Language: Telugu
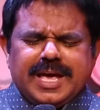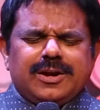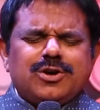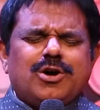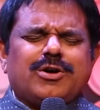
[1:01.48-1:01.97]

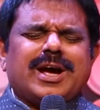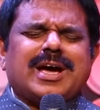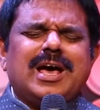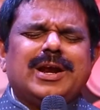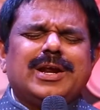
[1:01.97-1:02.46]
ఎన్నో
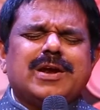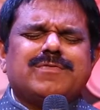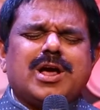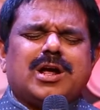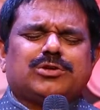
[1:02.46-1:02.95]

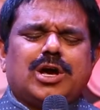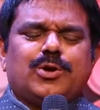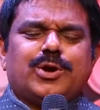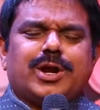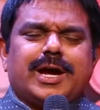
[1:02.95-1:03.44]
రకాలైనటువంటి
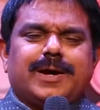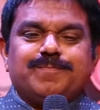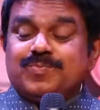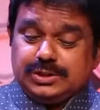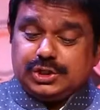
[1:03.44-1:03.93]
అర్థాలు ఉన్నాయి
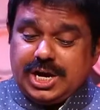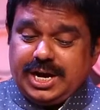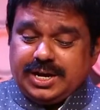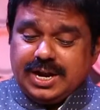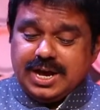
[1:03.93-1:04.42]

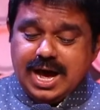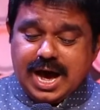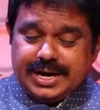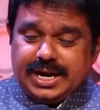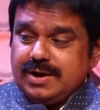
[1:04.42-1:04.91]
సిక్స్టీన్
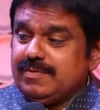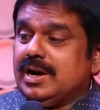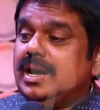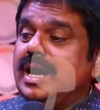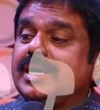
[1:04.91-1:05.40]

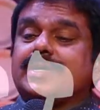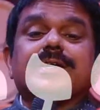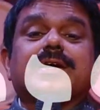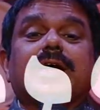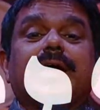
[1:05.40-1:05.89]
అనేటటువంటి
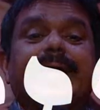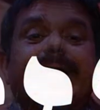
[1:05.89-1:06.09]
లెటర్కి